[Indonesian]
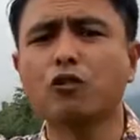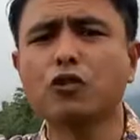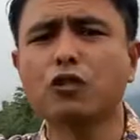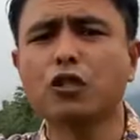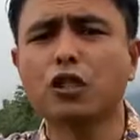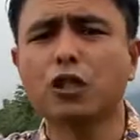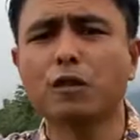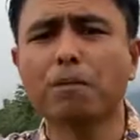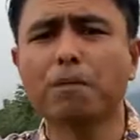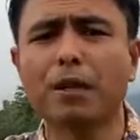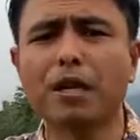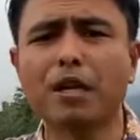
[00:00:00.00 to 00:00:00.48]

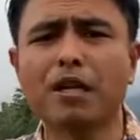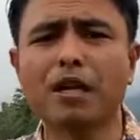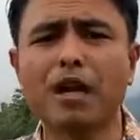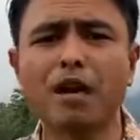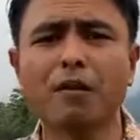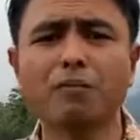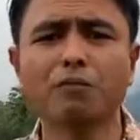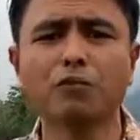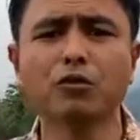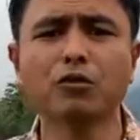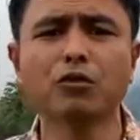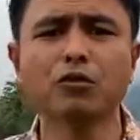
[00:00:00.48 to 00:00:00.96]

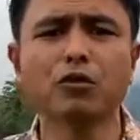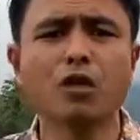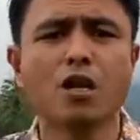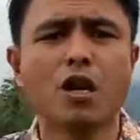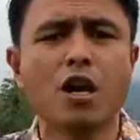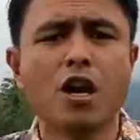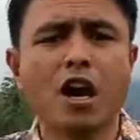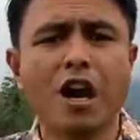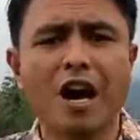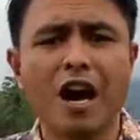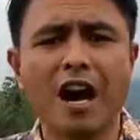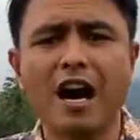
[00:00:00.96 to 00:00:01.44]
kepadamu,
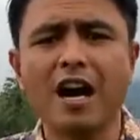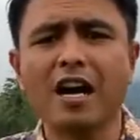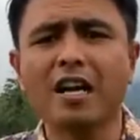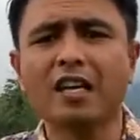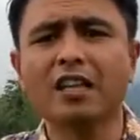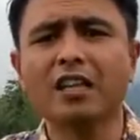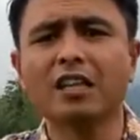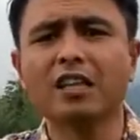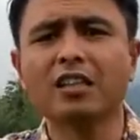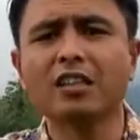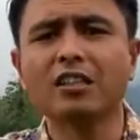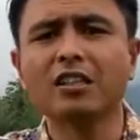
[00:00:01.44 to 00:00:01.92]

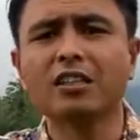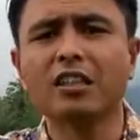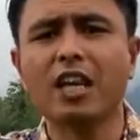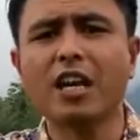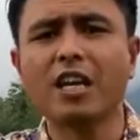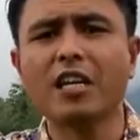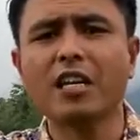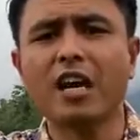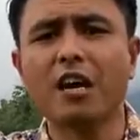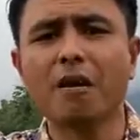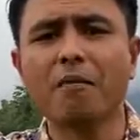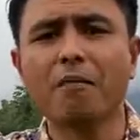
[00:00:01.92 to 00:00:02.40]

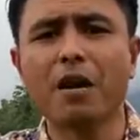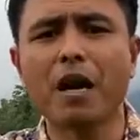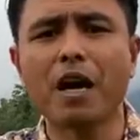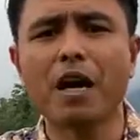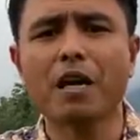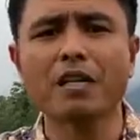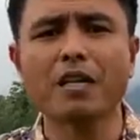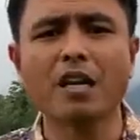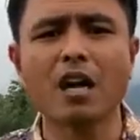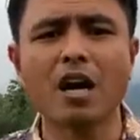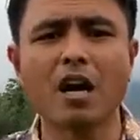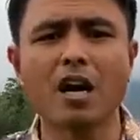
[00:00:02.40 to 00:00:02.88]
harta yang
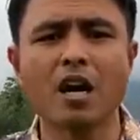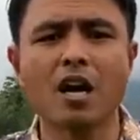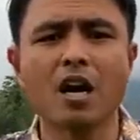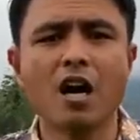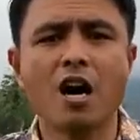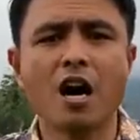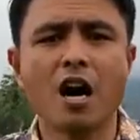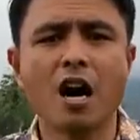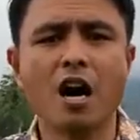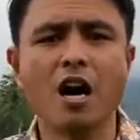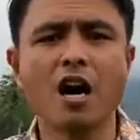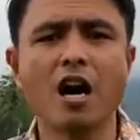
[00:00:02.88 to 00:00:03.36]
banyak.
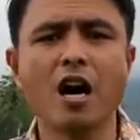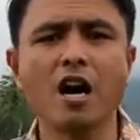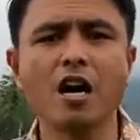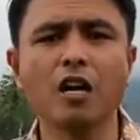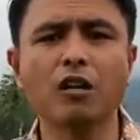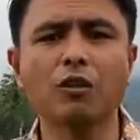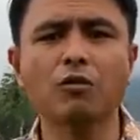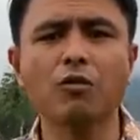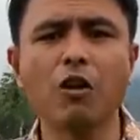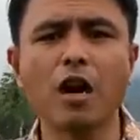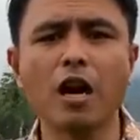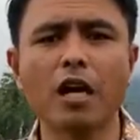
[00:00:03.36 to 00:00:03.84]

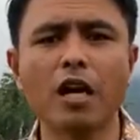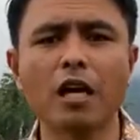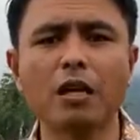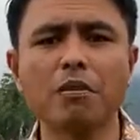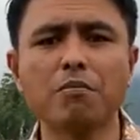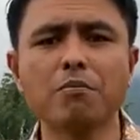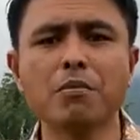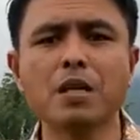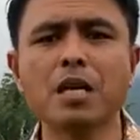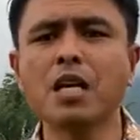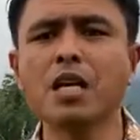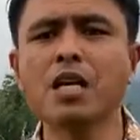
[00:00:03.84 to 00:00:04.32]
Aku
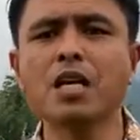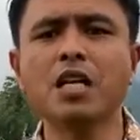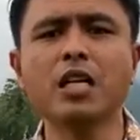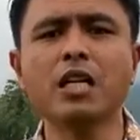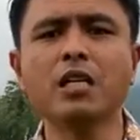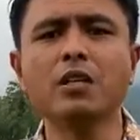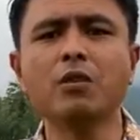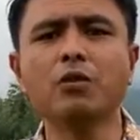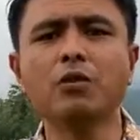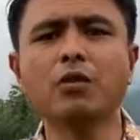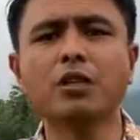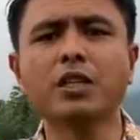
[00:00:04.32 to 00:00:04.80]
akan
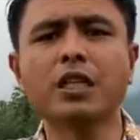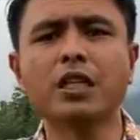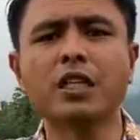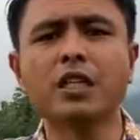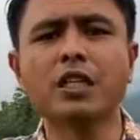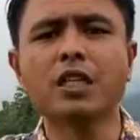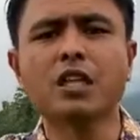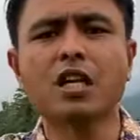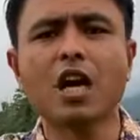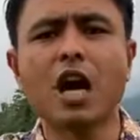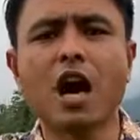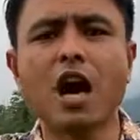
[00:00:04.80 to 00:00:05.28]
melindungi
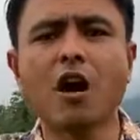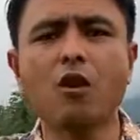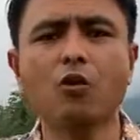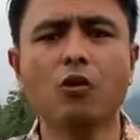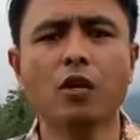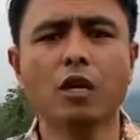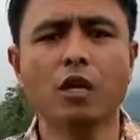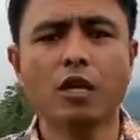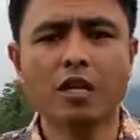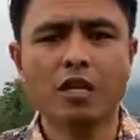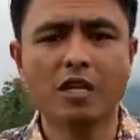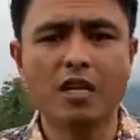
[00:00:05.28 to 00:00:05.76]
engkau,
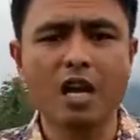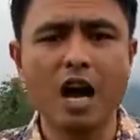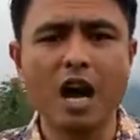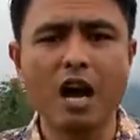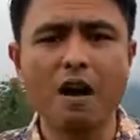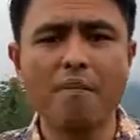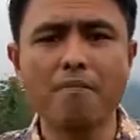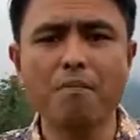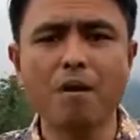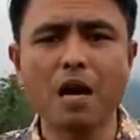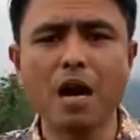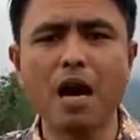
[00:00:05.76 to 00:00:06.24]

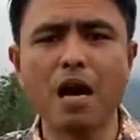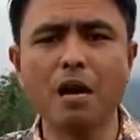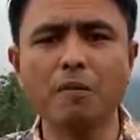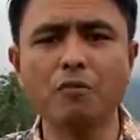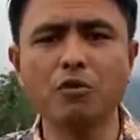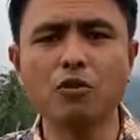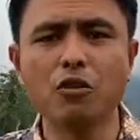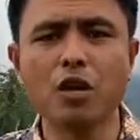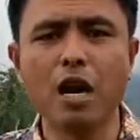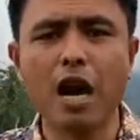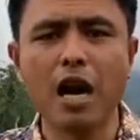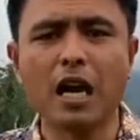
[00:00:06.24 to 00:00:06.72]

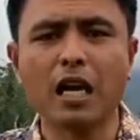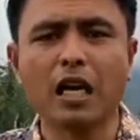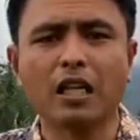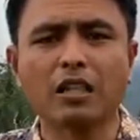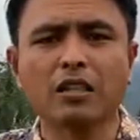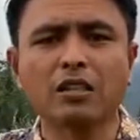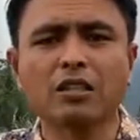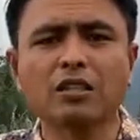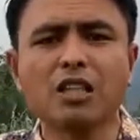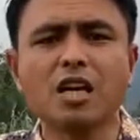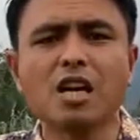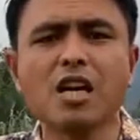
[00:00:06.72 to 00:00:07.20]
namamu
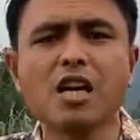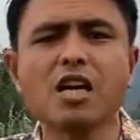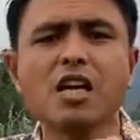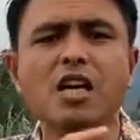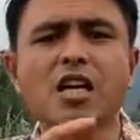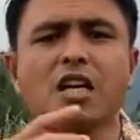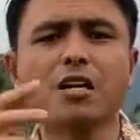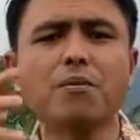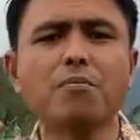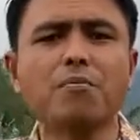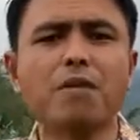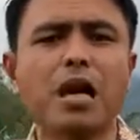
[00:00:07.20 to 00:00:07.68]
akan
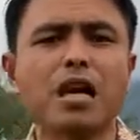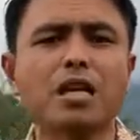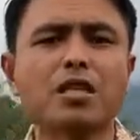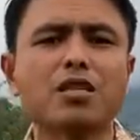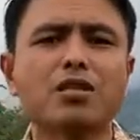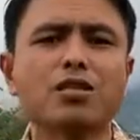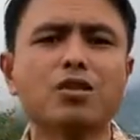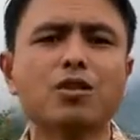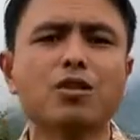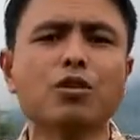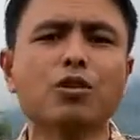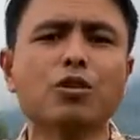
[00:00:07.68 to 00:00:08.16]

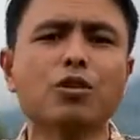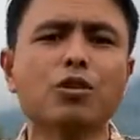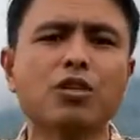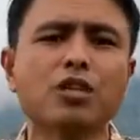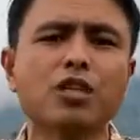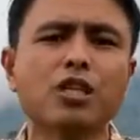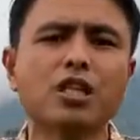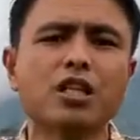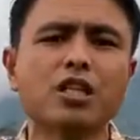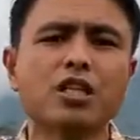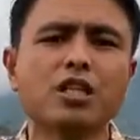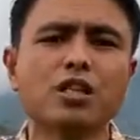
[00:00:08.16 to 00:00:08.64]
termasyur
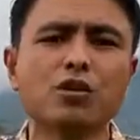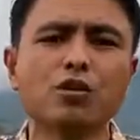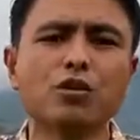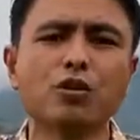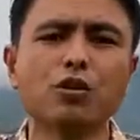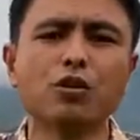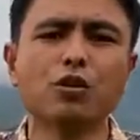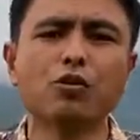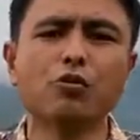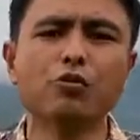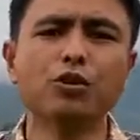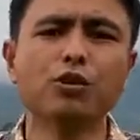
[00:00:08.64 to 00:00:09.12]
di
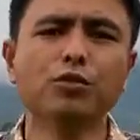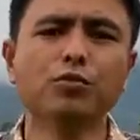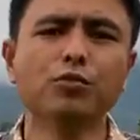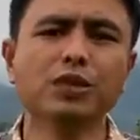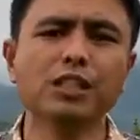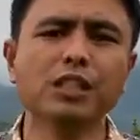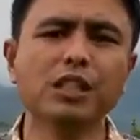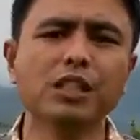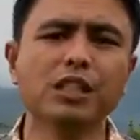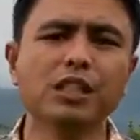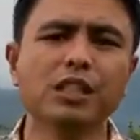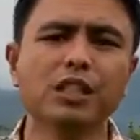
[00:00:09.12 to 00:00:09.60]
seluruh
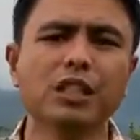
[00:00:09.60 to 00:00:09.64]
bumi.